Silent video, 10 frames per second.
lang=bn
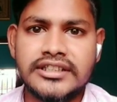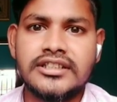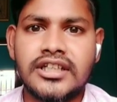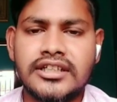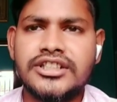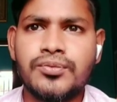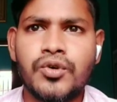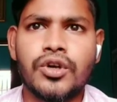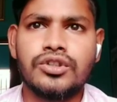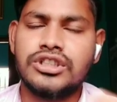যারা জিম
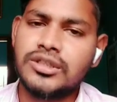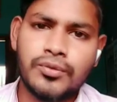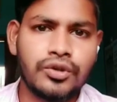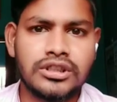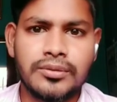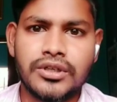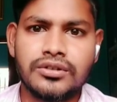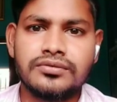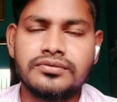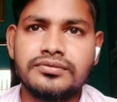করো জিম করতে পারো
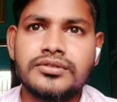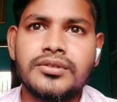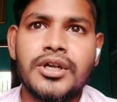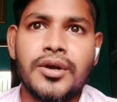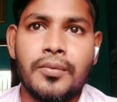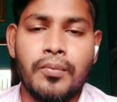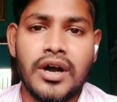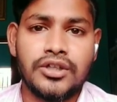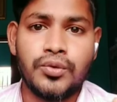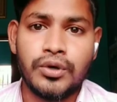বা
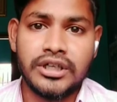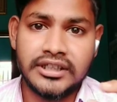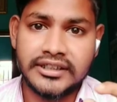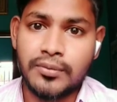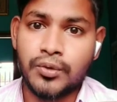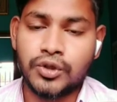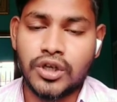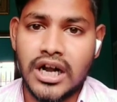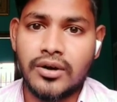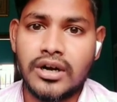দুপুরে ঠিক টাইম মতো
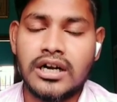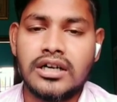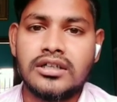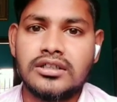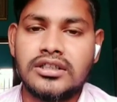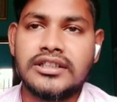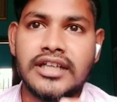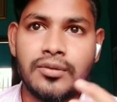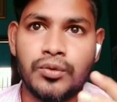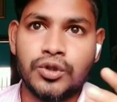খাওয়া
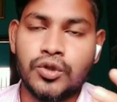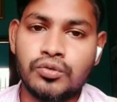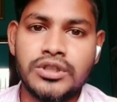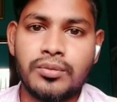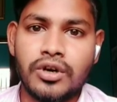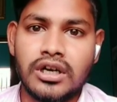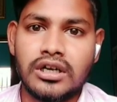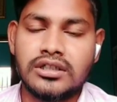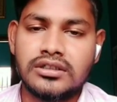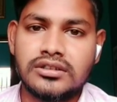টাইম মতো ঘুমিয়ে পড়া
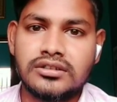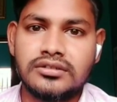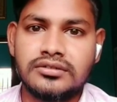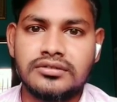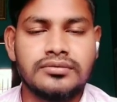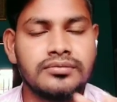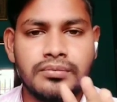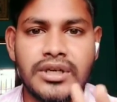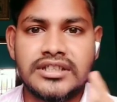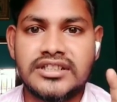
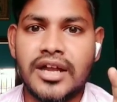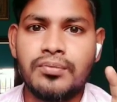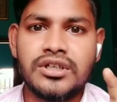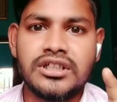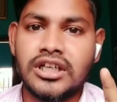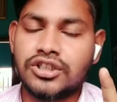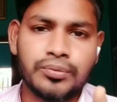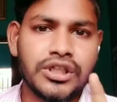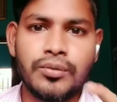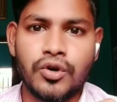ব্যাস টাইম মেনটেনটা
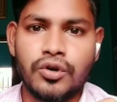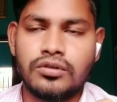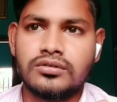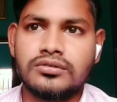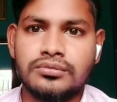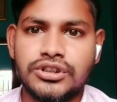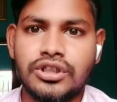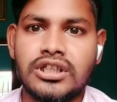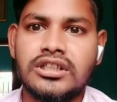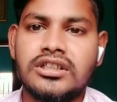সবথেকে বড়
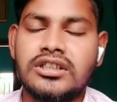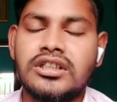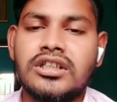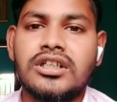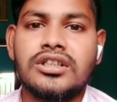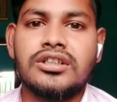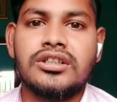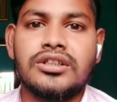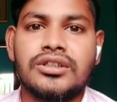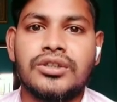বিষয়
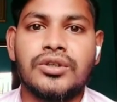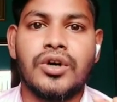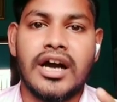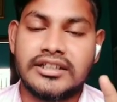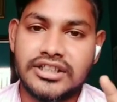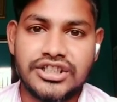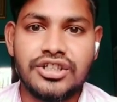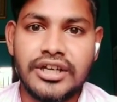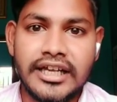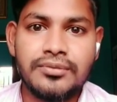তো আজকে ছিল
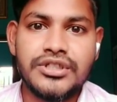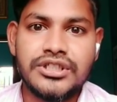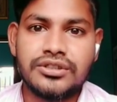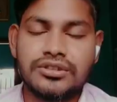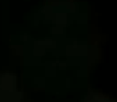এই ভিডিও